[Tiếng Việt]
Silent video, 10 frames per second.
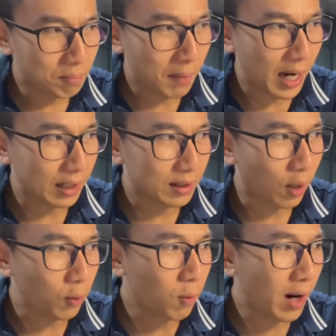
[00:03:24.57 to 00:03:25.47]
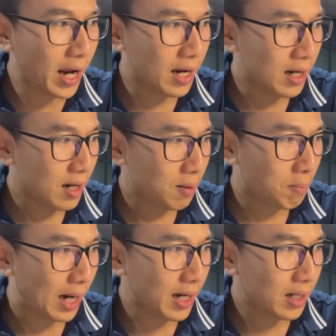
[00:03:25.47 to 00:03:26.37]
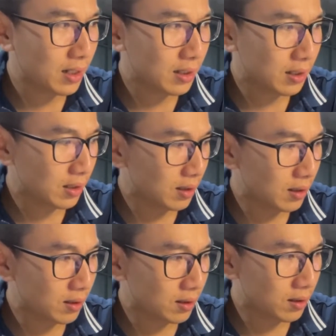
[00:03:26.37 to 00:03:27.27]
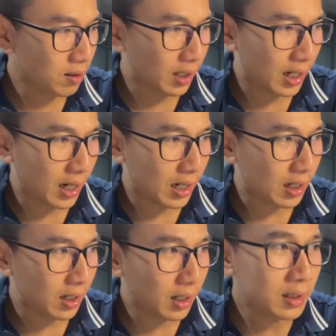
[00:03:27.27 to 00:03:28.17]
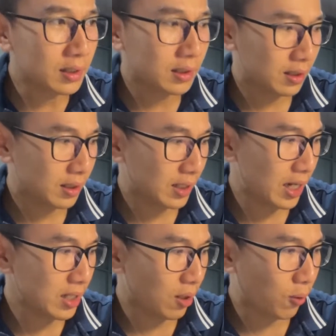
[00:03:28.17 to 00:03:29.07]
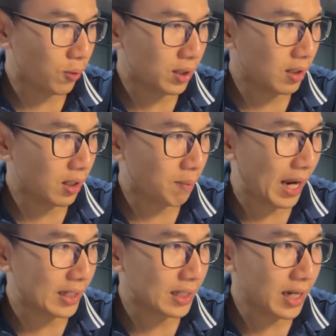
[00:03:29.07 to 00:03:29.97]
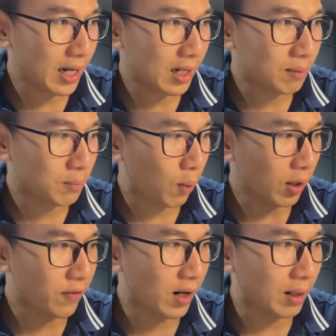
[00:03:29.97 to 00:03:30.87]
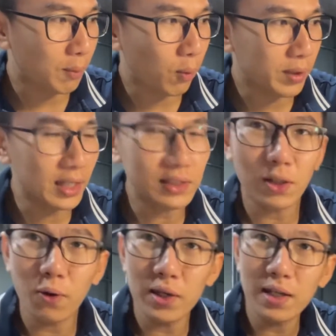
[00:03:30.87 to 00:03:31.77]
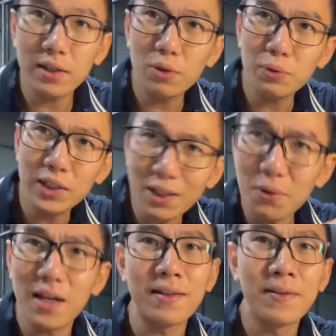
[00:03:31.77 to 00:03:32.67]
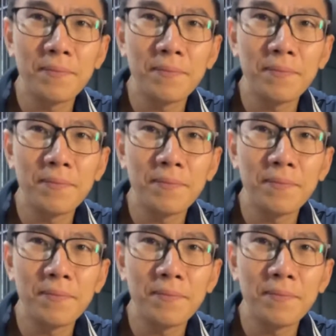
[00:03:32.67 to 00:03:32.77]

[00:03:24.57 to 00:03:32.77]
bạn đổi qua bạn ăn à, rất là ít giả dụ như là bạn chỉ ăn một cái phần một dĩa xôi chút xíu gì